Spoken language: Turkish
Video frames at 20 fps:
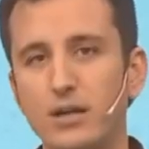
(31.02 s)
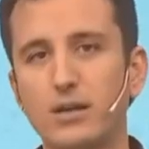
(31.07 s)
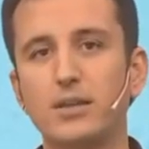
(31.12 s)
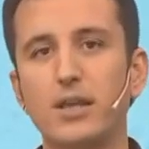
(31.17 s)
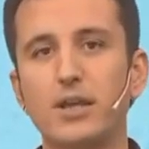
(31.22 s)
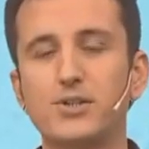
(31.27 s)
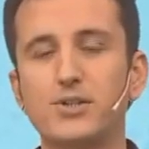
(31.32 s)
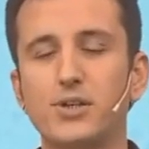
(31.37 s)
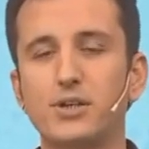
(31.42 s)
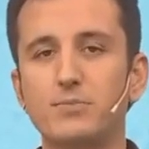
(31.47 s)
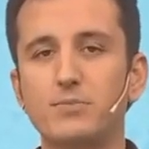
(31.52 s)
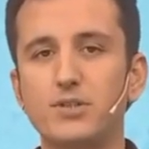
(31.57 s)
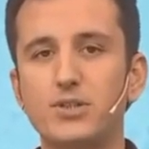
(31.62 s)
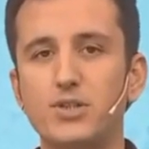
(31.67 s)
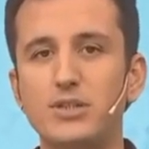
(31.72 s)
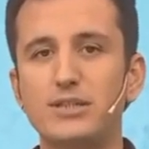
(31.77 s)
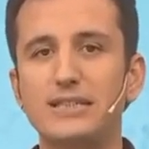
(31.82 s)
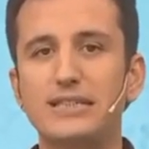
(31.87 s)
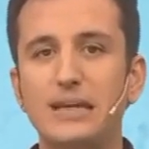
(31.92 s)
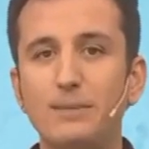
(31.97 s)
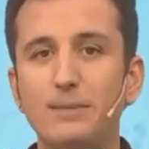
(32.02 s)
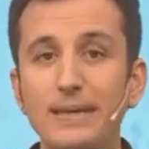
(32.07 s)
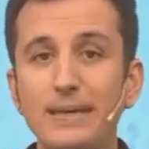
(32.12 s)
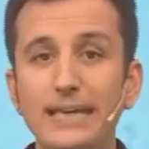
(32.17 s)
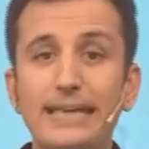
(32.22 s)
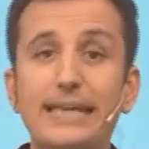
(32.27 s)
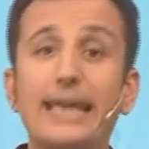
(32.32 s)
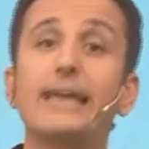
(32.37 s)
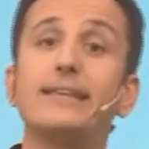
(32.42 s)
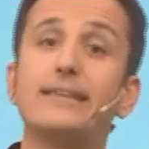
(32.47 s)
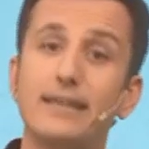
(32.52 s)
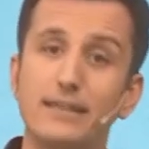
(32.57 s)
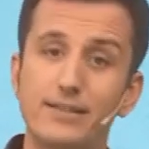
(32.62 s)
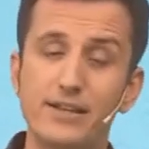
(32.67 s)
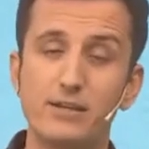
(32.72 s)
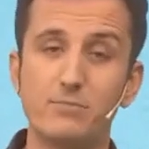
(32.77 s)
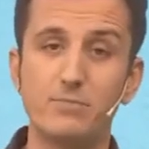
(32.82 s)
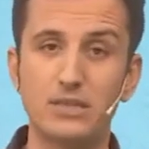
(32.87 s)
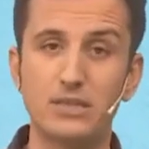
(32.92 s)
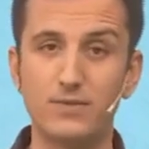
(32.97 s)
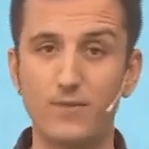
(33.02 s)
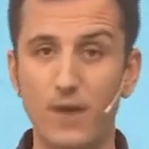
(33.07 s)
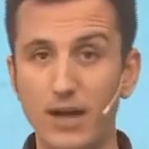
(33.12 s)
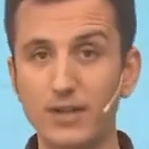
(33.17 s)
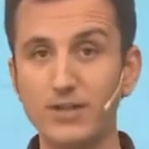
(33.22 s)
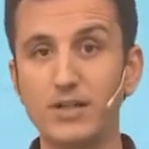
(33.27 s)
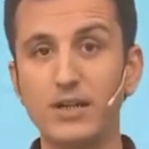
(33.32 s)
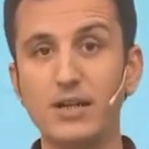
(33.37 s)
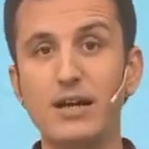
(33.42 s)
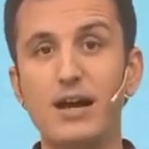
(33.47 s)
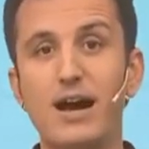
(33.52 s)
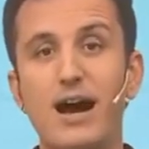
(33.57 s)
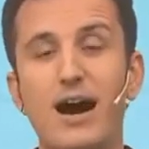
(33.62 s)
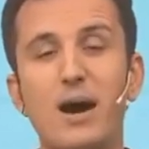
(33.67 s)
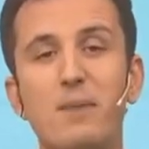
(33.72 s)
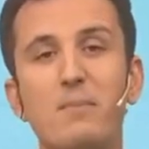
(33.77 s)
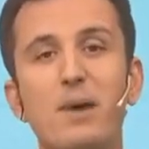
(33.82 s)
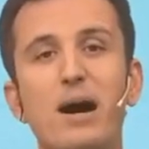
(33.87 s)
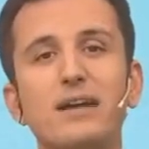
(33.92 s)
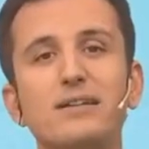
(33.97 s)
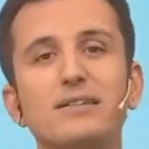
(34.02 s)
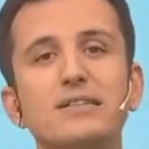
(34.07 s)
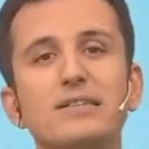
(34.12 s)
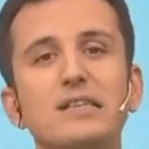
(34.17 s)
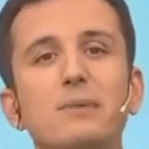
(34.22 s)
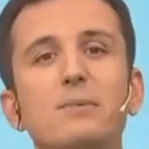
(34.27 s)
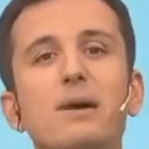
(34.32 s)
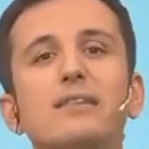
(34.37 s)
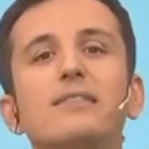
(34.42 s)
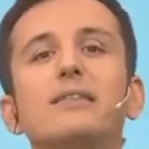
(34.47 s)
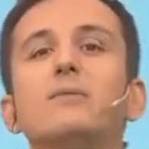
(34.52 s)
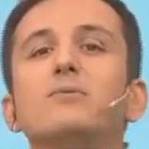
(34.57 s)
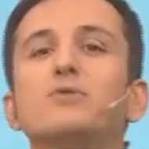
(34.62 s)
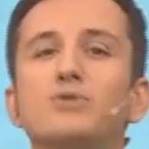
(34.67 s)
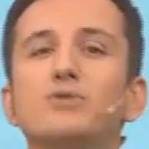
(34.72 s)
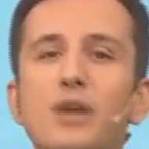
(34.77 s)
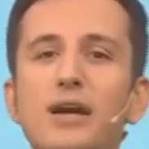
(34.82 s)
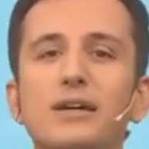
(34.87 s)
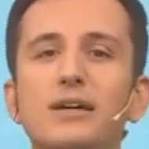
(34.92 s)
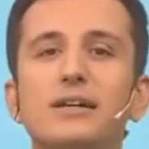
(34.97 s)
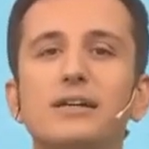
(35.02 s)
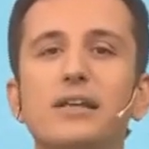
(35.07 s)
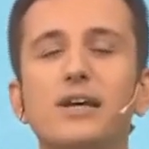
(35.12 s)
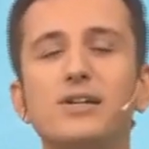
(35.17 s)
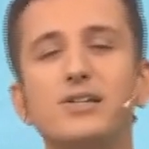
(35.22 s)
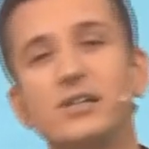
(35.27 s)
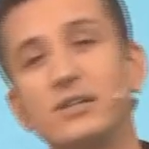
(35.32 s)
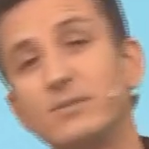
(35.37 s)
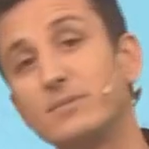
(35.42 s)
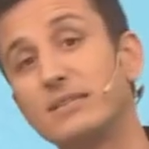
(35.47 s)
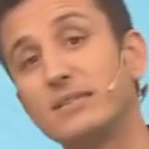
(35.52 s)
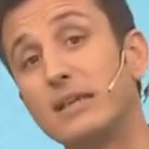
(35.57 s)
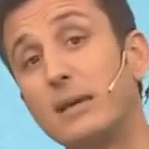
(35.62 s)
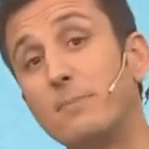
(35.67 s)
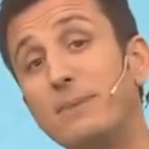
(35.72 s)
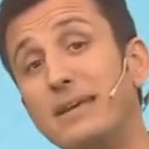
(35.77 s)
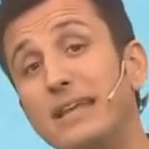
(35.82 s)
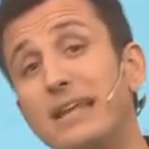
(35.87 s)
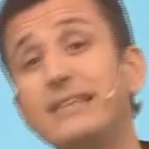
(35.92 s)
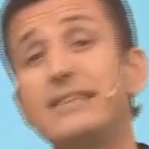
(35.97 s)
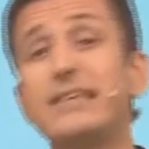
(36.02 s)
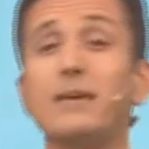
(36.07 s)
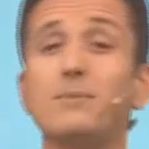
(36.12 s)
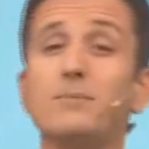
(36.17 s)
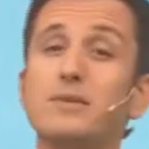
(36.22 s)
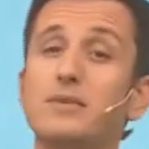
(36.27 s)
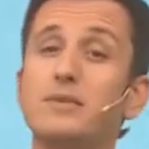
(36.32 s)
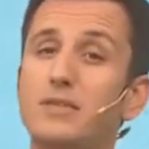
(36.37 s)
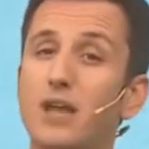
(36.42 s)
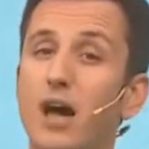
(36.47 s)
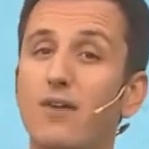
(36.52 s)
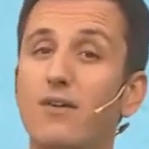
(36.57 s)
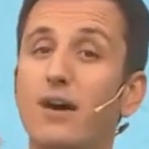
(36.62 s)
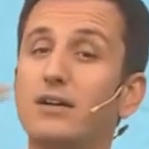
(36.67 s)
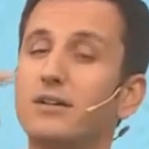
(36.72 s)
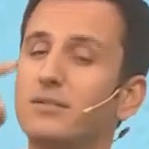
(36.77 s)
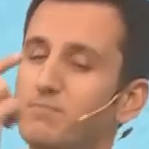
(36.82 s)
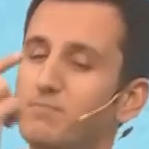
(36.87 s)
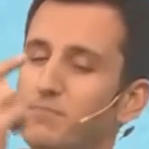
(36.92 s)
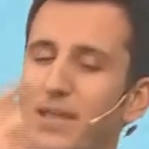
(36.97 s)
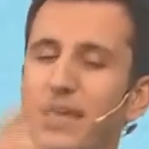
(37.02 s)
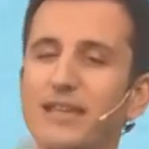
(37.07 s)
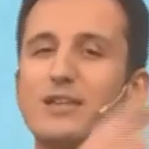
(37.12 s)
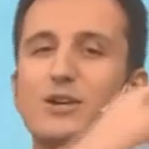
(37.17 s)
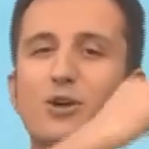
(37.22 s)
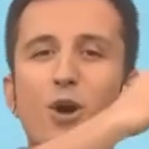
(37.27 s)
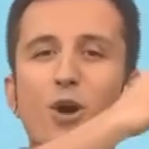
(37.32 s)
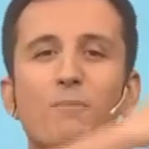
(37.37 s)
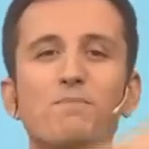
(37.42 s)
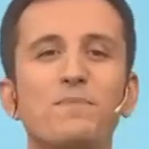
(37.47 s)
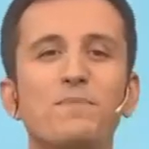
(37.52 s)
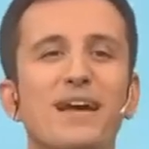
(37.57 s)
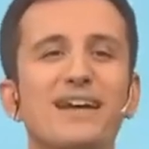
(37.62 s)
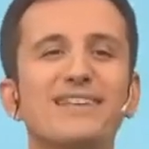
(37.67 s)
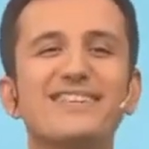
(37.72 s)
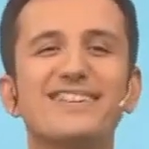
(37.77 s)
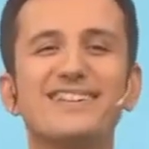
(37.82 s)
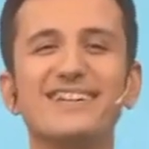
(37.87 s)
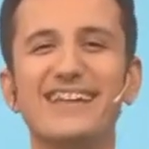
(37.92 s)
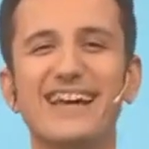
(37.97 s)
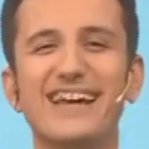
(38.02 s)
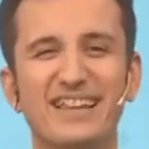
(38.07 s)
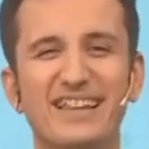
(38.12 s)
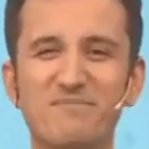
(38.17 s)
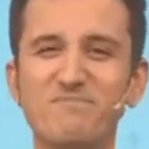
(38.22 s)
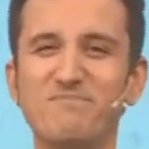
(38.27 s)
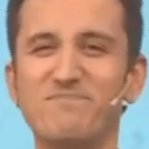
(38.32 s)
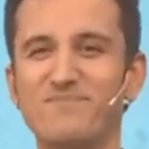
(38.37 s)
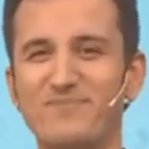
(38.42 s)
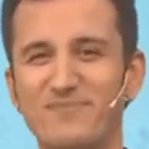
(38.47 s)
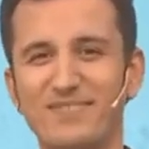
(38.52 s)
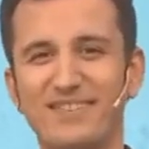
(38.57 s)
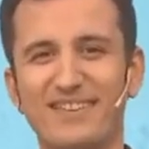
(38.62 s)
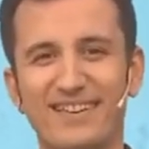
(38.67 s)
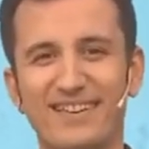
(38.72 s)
bütün arkadaşlarımız için tabii ki hediyelerimiz var. Ama aynı zamanda bütün arkadaşlarımıza bir hediyemiz daha var. Nedir o? Hatırlayalım.